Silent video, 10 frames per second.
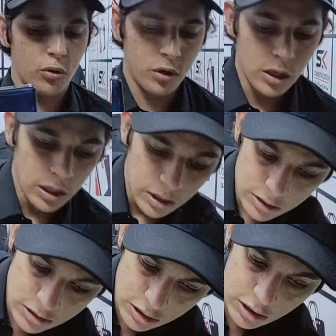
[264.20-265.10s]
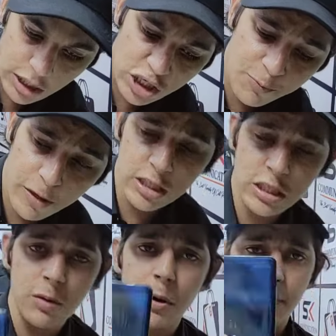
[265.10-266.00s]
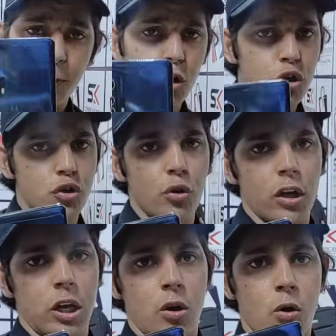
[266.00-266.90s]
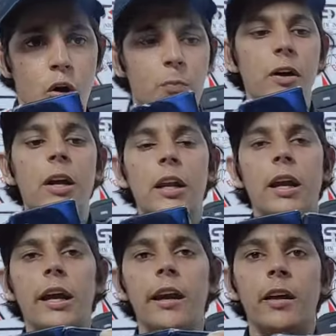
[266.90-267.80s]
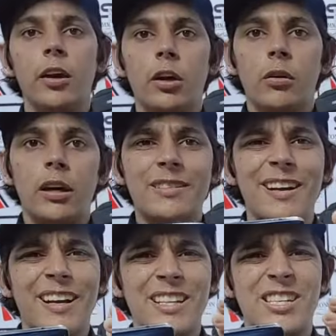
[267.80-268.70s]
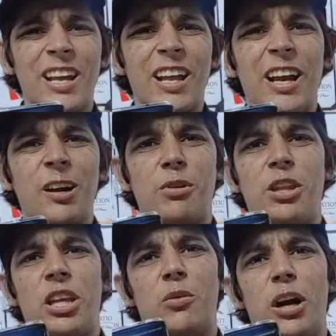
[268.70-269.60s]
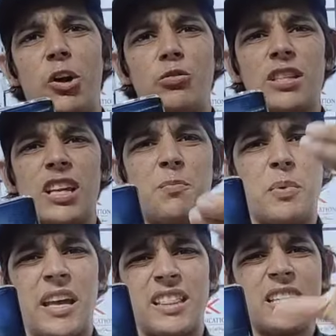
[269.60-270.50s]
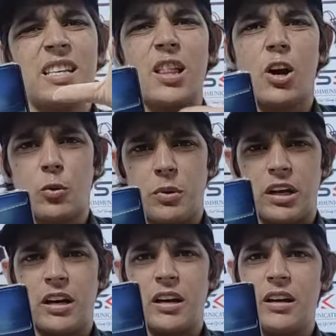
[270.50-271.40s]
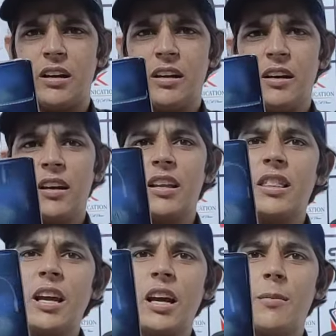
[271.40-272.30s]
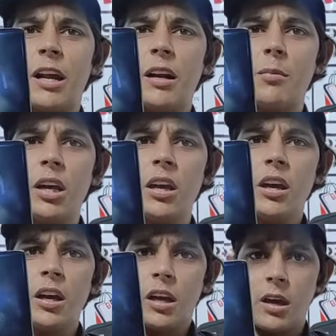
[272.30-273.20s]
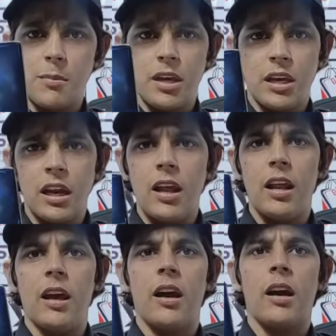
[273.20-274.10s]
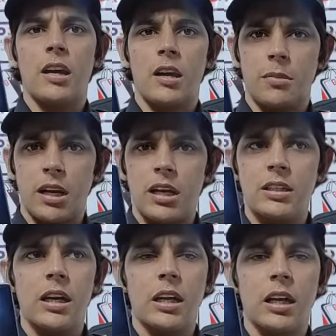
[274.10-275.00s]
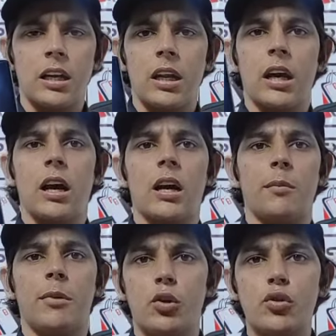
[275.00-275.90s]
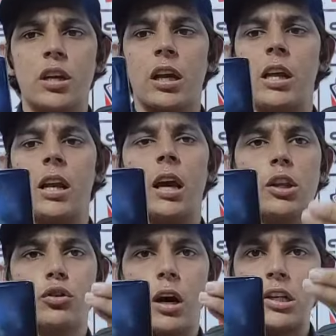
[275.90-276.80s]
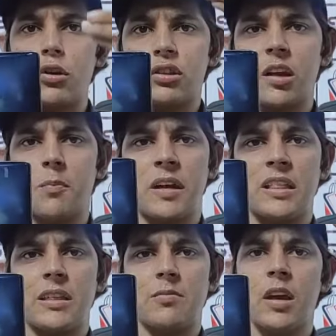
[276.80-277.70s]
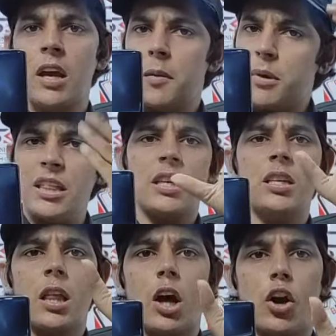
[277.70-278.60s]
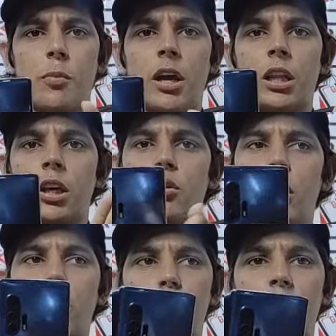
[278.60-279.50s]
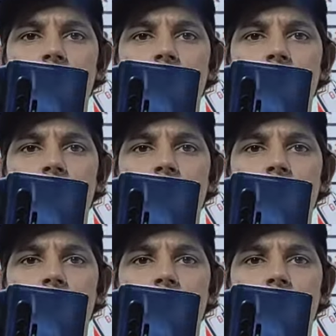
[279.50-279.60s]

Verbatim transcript: को इसकी एच प्लस की भरपूर स्टॉक है नॉन पीटीए ऐसा कचरा रेट में देने वाला हो सिर्फ पैंतीस हज़ार रुपये का कितने का इमरान भाई गेमिंग के लिए लेगा कैमरे रिजल्ट के लिए लेगा घर में यूज़ के लिए लेगा तो आज सिर्फ पैंतीस हज़ार रुपये का दे दूँगा क्योंकि